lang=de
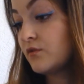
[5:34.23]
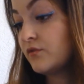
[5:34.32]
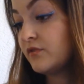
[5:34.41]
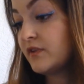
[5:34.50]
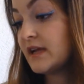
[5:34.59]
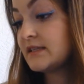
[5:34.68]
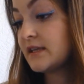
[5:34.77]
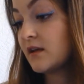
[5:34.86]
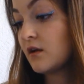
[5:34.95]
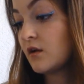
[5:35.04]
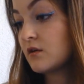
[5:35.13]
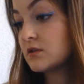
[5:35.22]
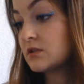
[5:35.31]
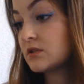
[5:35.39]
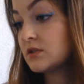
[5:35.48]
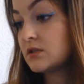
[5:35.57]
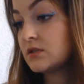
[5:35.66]
wie viel hat der
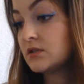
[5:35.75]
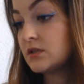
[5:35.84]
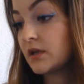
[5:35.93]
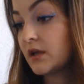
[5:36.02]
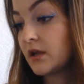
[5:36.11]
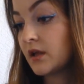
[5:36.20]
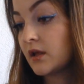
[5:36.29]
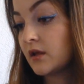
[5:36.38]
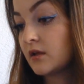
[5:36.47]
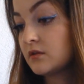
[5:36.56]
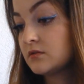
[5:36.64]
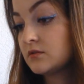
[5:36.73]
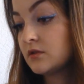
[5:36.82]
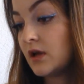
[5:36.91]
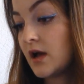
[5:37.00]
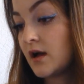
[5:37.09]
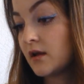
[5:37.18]
gekostet?
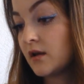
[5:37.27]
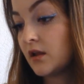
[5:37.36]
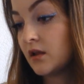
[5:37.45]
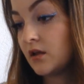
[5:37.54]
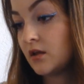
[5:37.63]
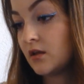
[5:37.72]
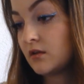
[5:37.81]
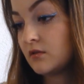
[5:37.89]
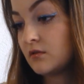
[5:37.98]
Gar nicht.